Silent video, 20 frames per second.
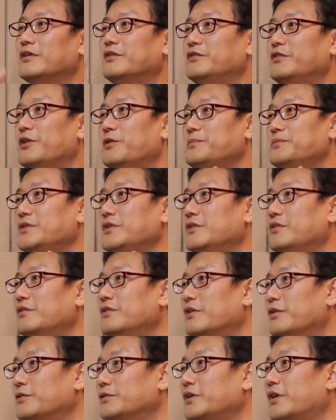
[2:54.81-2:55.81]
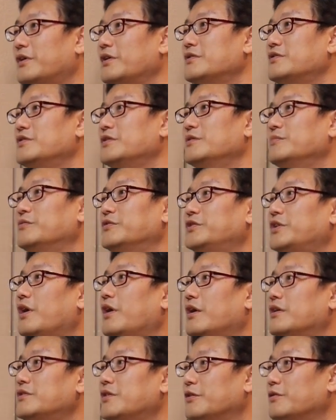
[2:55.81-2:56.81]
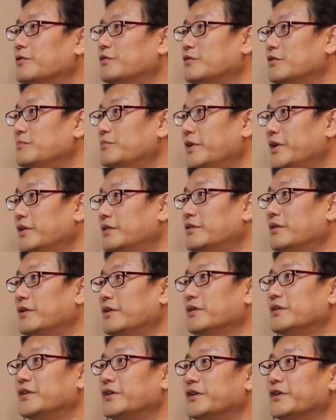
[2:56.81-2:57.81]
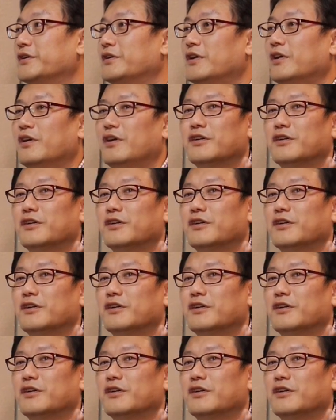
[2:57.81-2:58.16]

끝없이 일어나고 사라지는 무상한 작용들만 있더라는 거예요.